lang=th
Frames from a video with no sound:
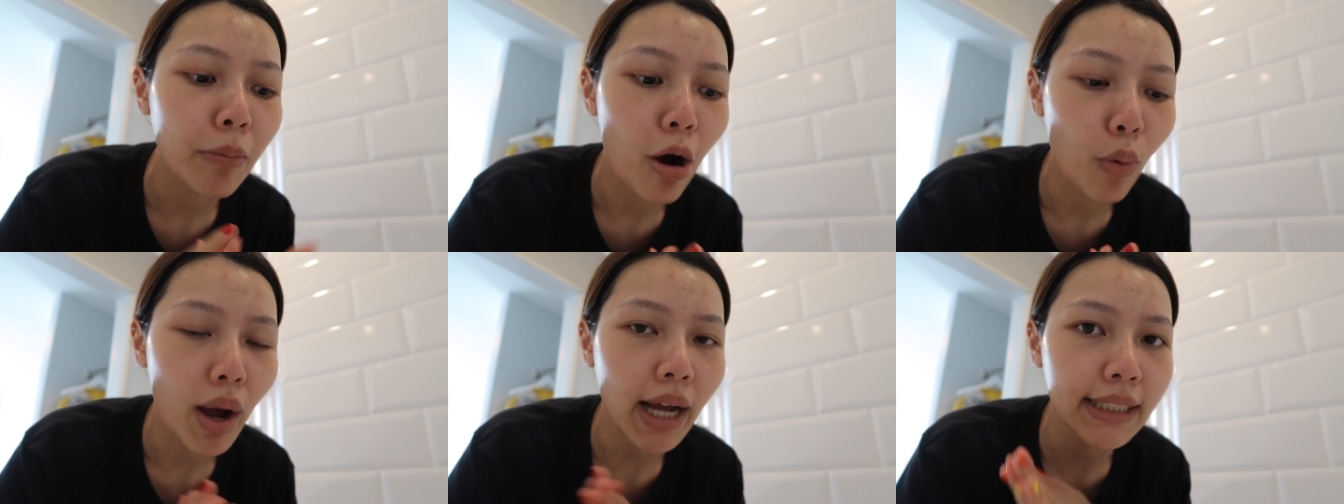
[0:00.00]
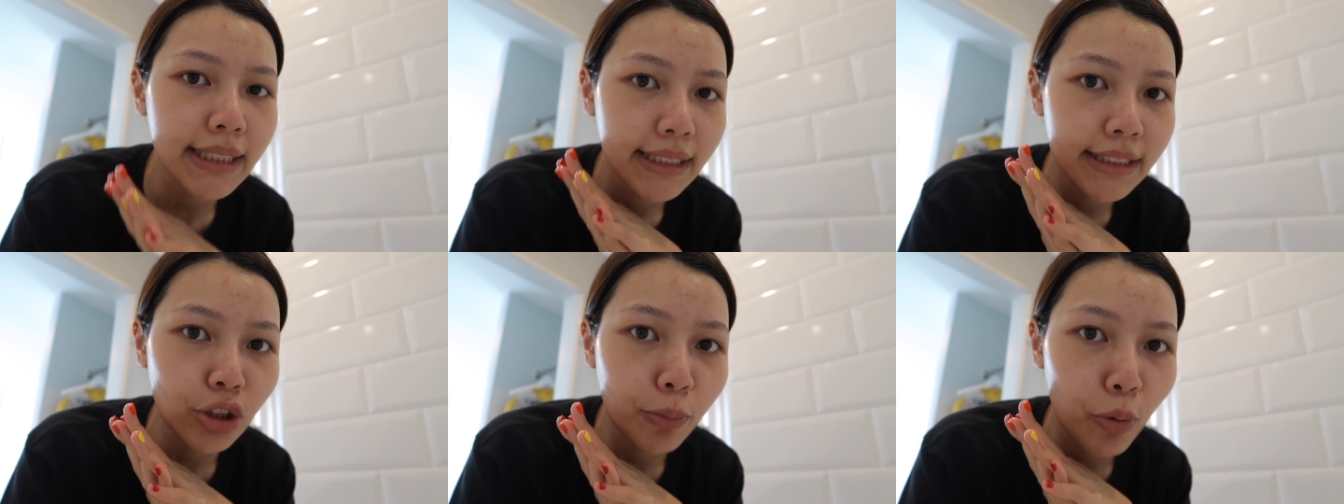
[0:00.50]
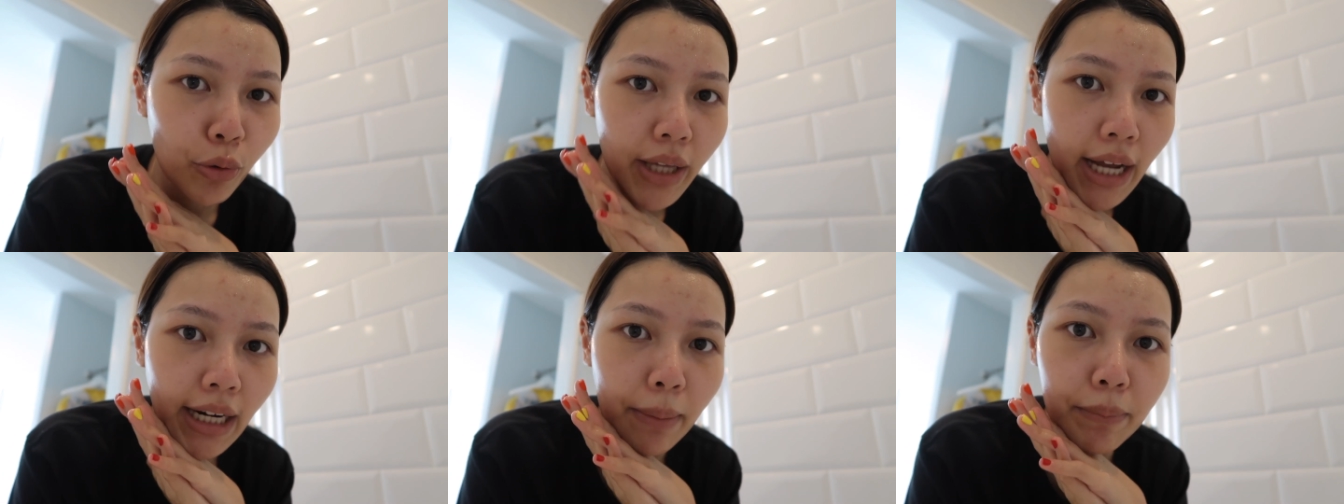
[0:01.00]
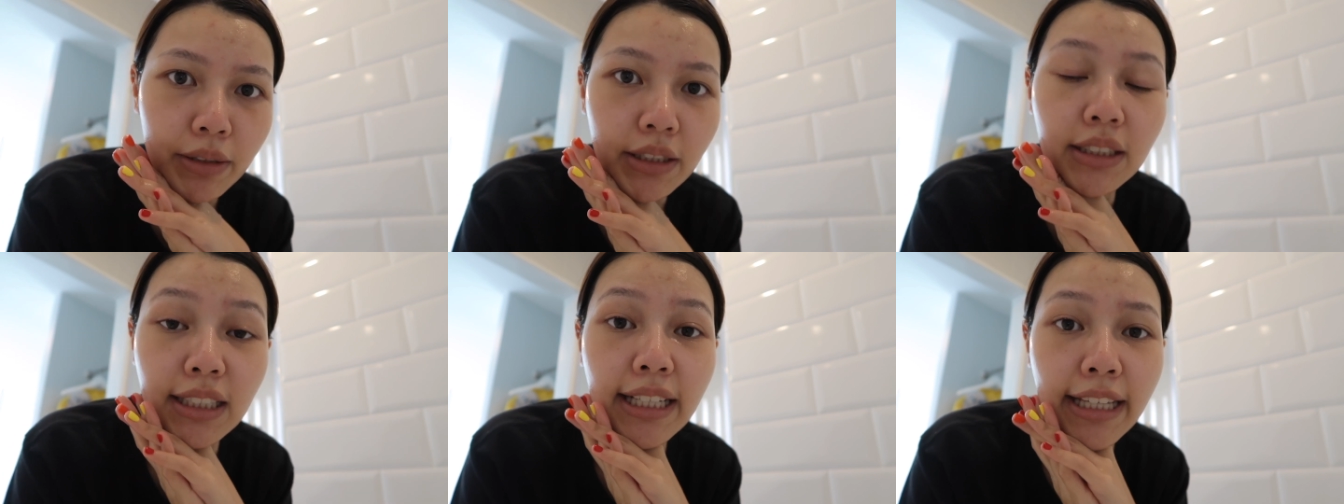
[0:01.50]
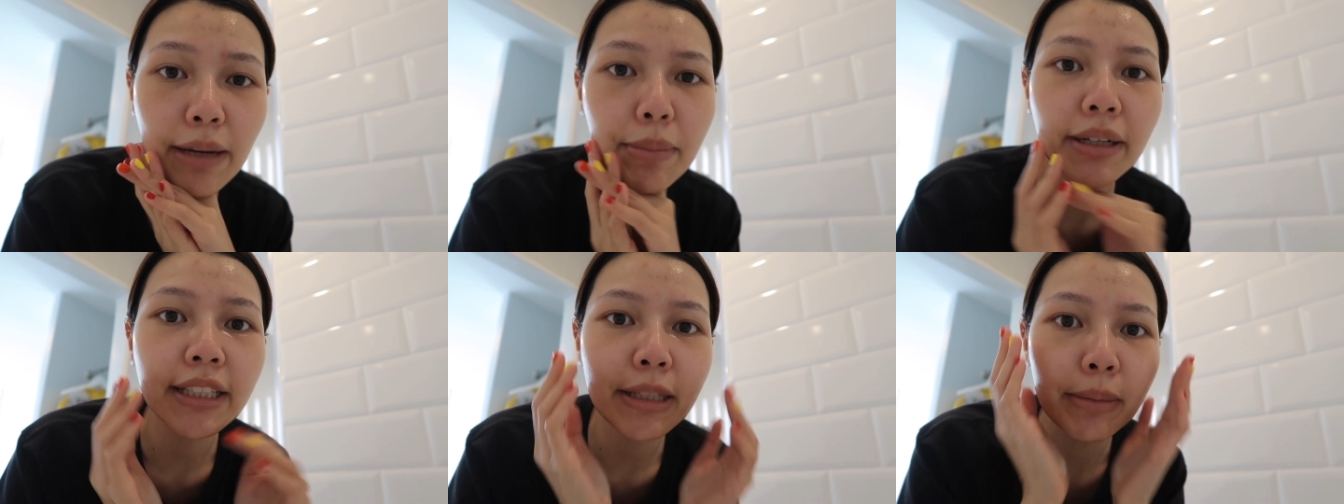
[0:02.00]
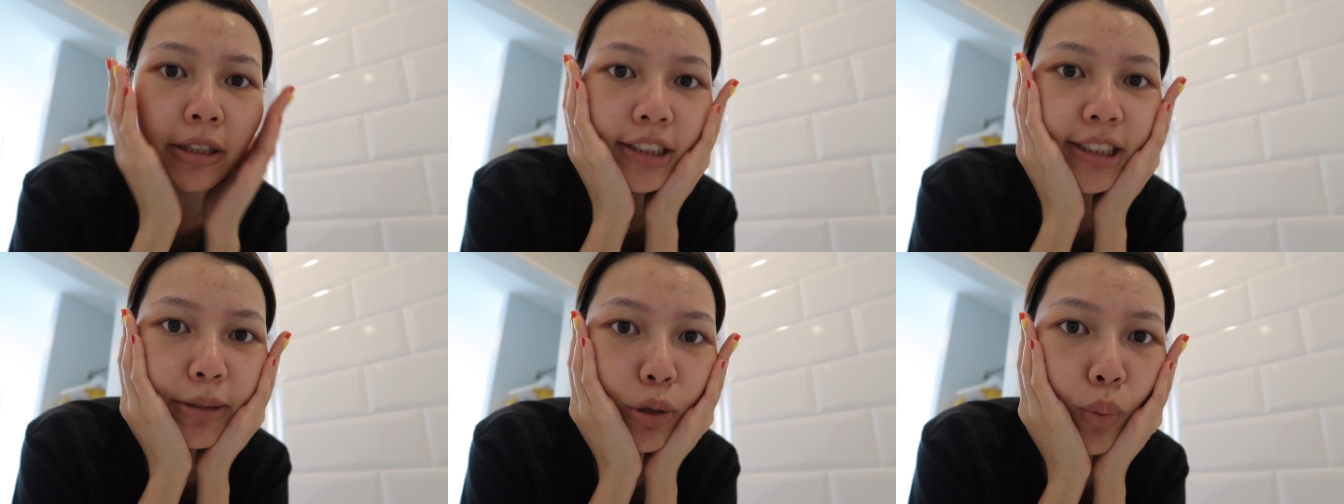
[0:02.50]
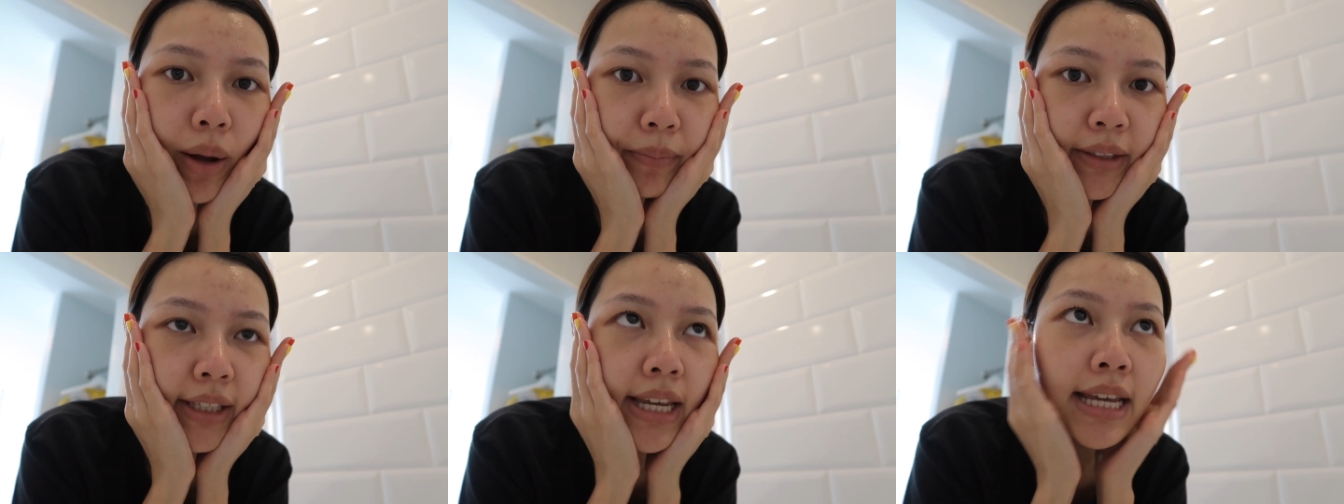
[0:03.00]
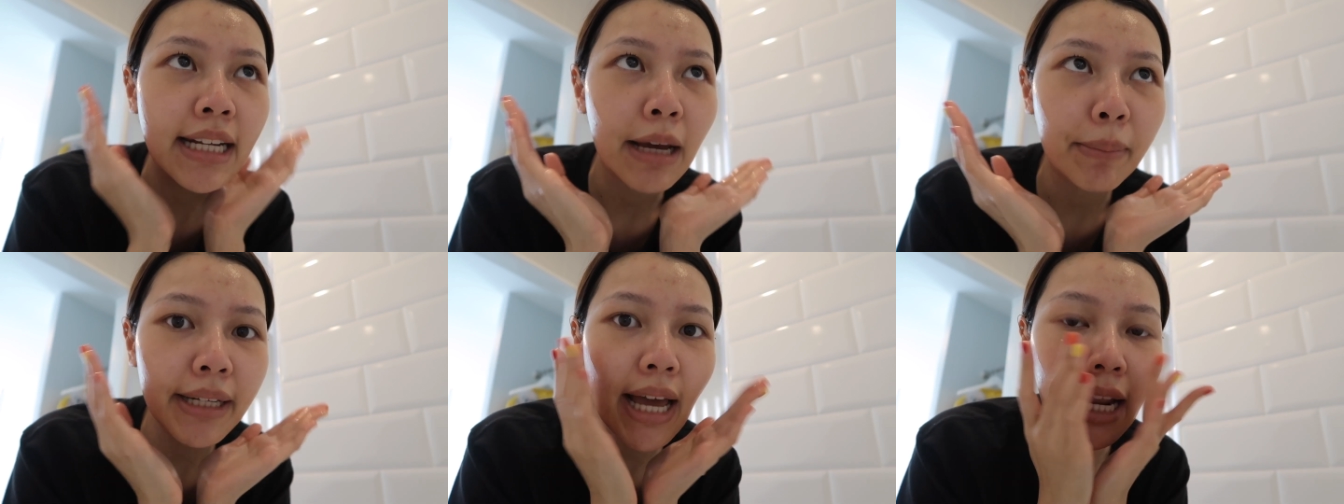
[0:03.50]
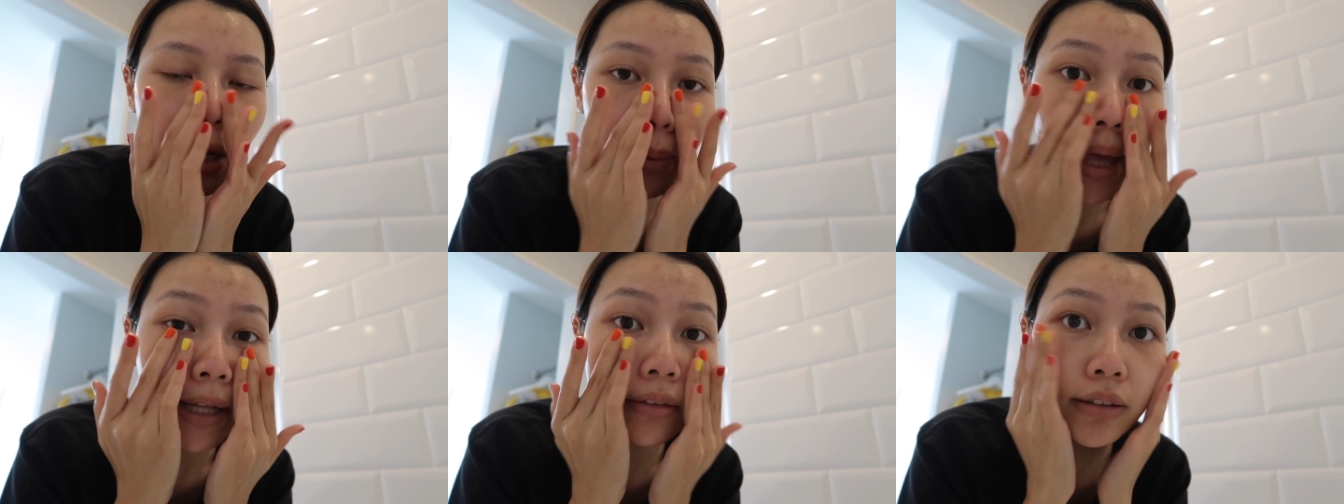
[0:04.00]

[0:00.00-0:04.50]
บอกว่าขจัดสิ่งสกปรกอย่างล้ำลึกหรืออะไรเงี้ยบางทีมันก็จะมีความที่ทำให้หน้าเราแห้ง